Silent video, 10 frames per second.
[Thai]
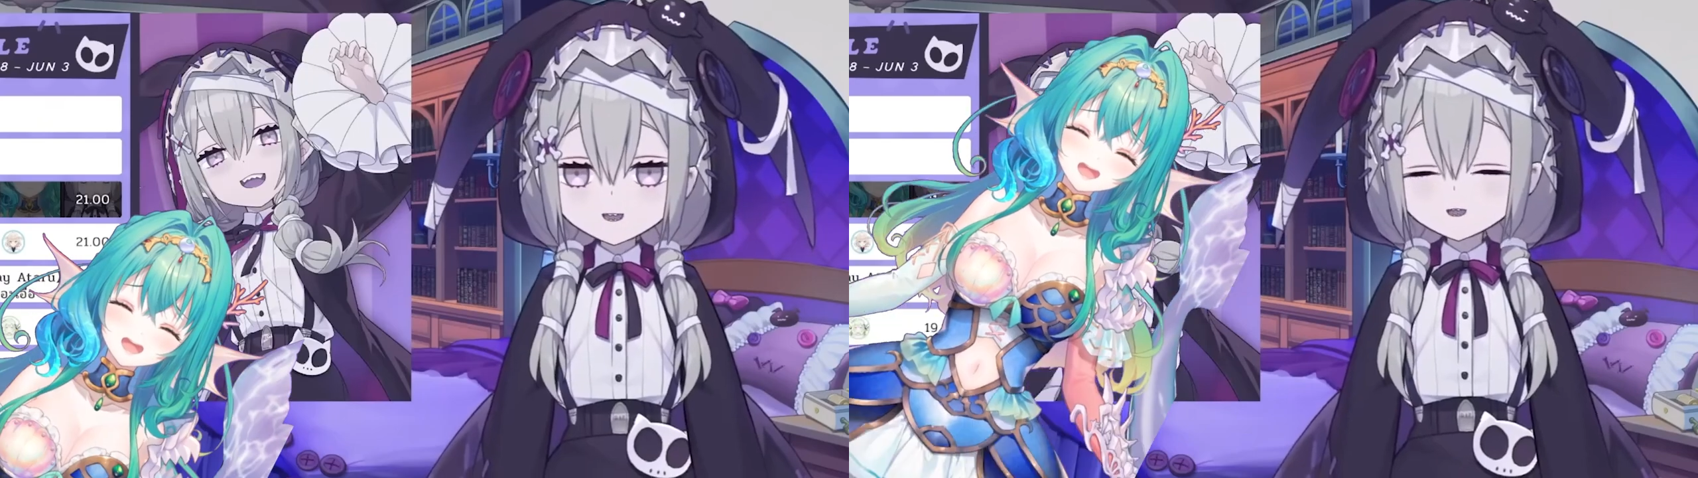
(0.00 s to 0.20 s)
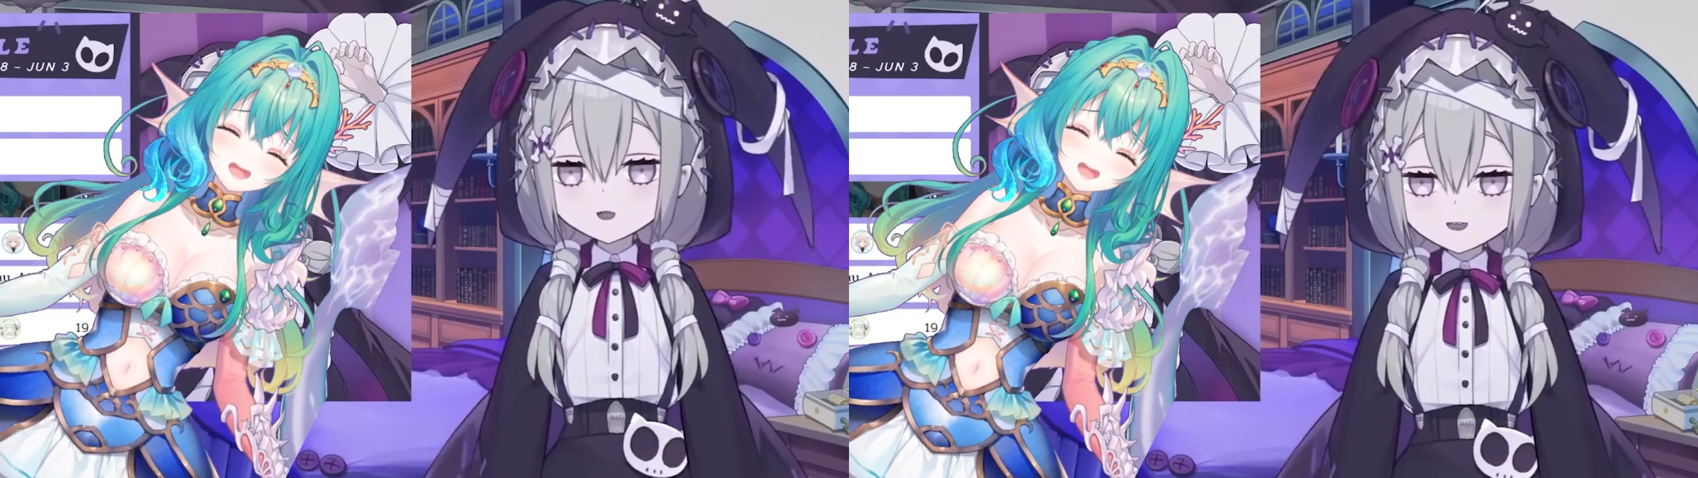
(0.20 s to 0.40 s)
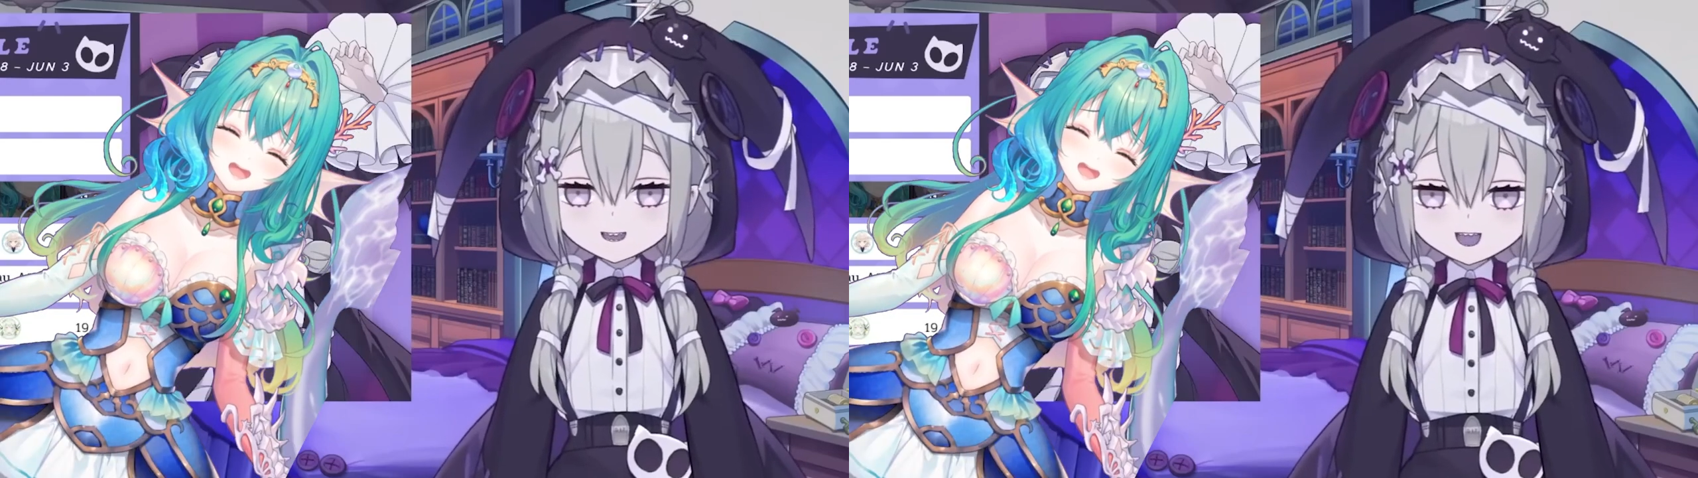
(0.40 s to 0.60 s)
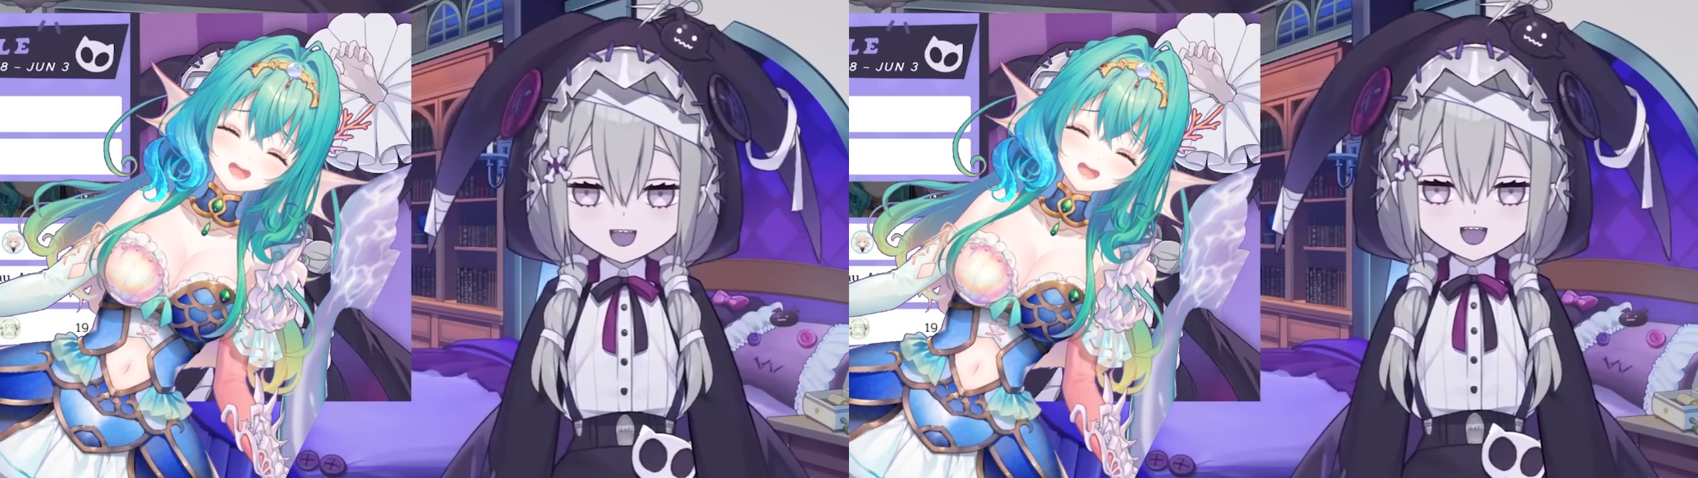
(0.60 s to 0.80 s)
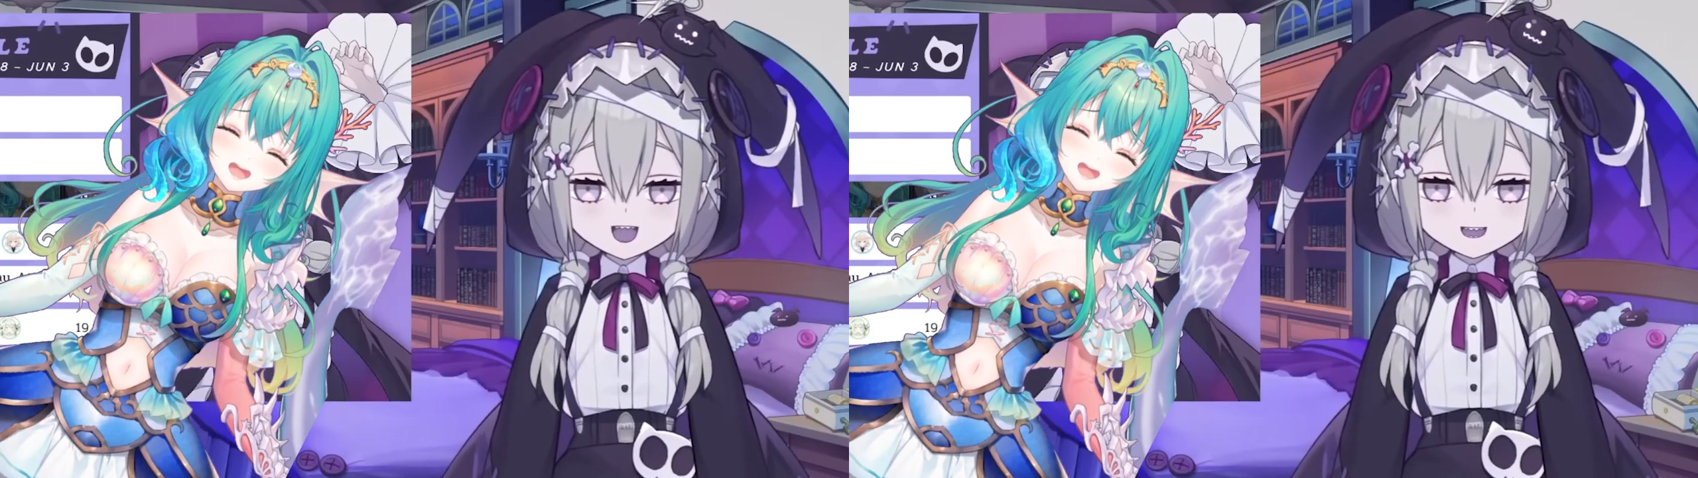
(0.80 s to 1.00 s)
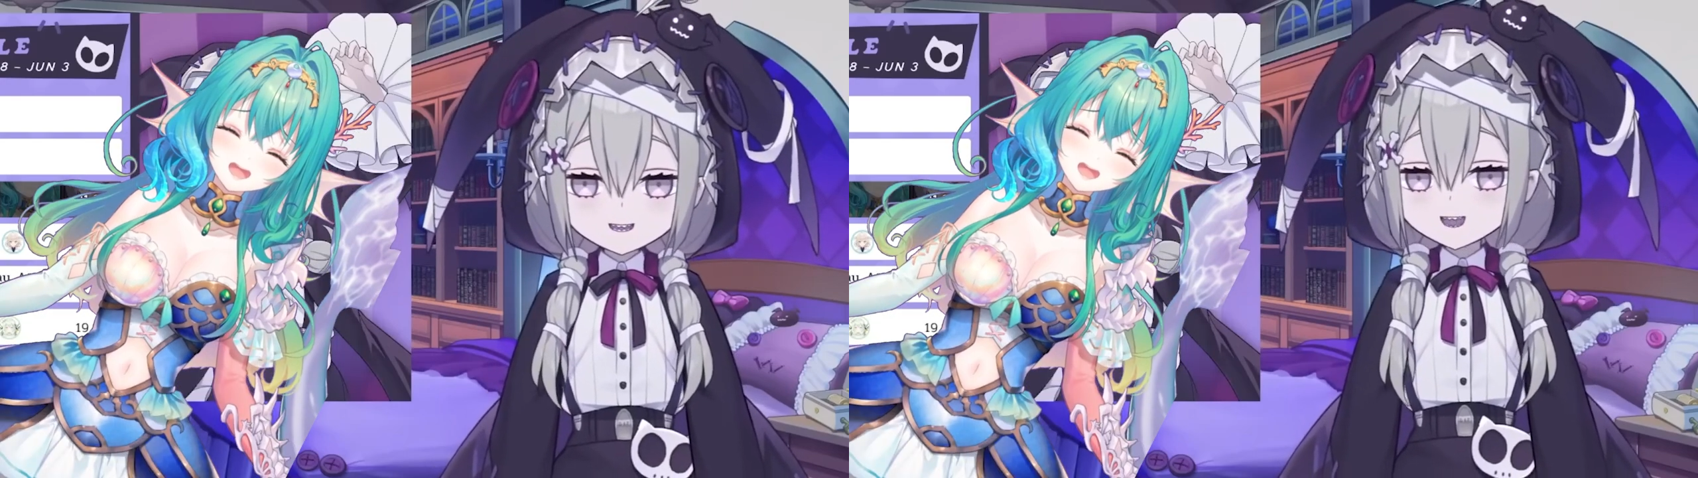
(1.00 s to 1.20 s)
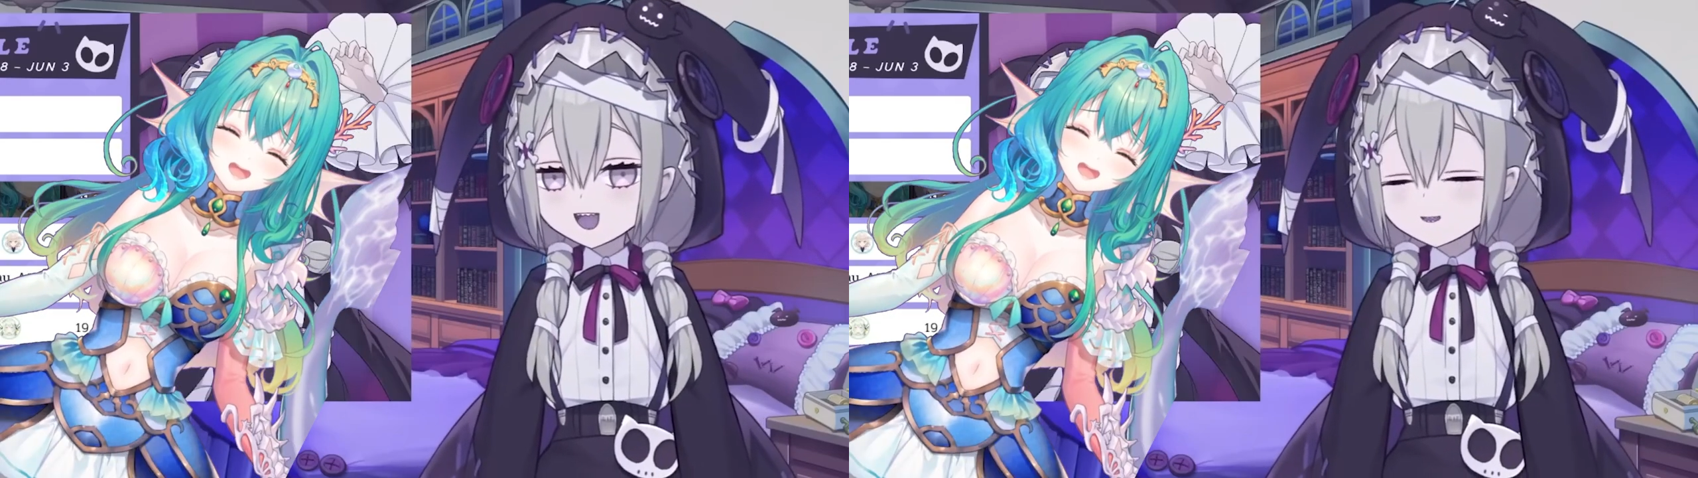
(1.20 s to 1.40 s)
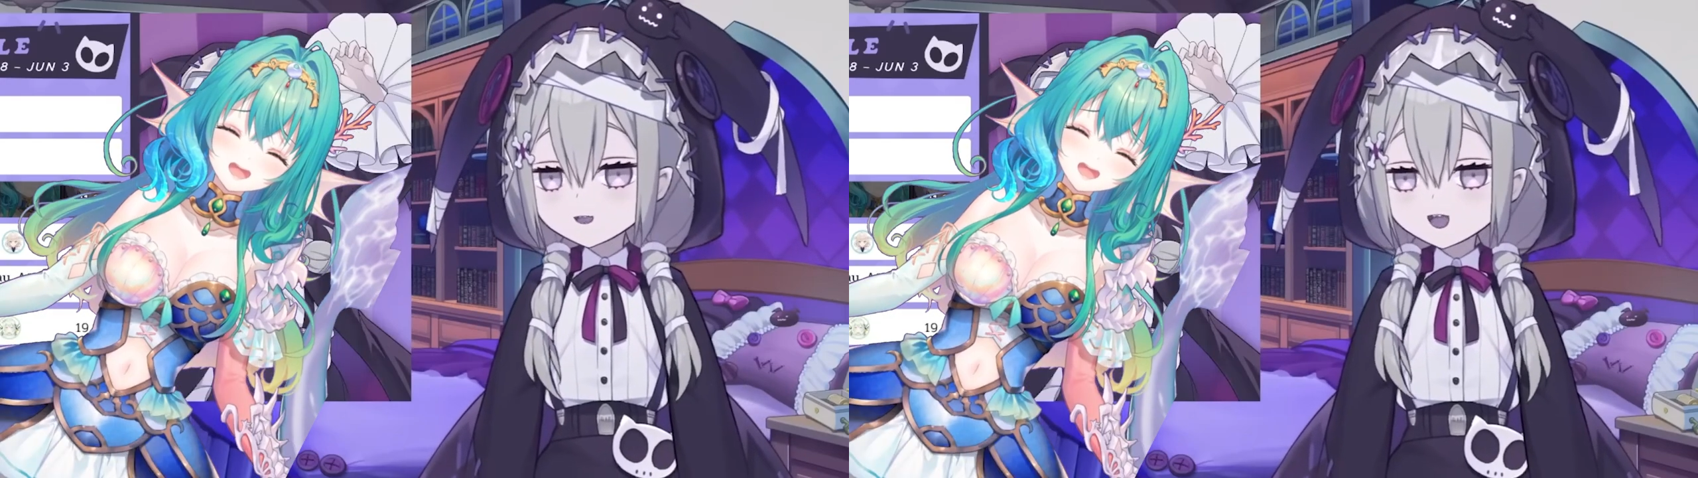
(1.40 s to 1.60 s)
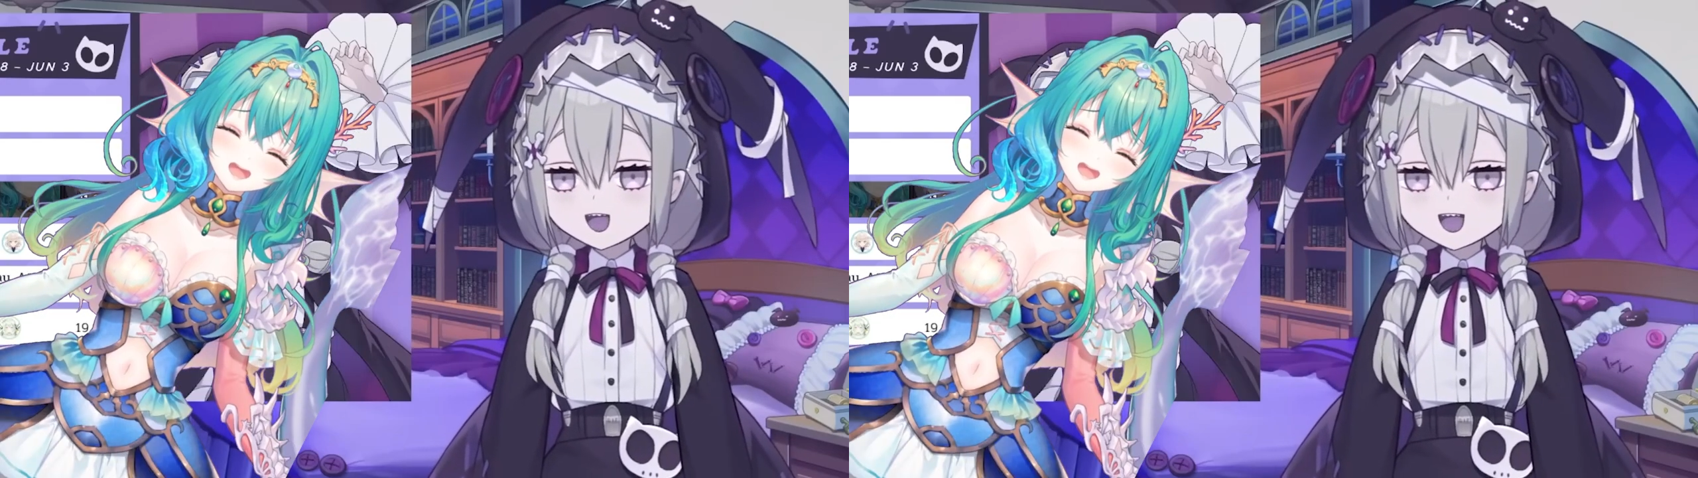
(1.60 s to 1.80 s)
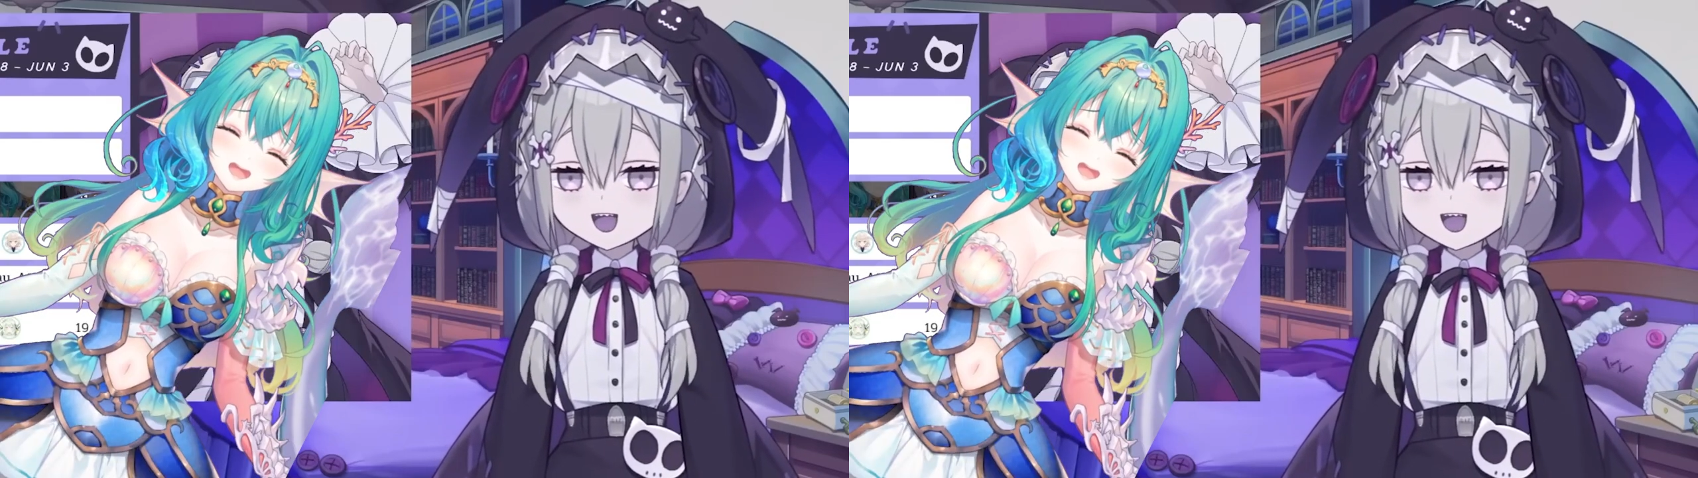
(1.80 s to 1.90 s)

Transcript: ส่วนซิลินเป็นยังไง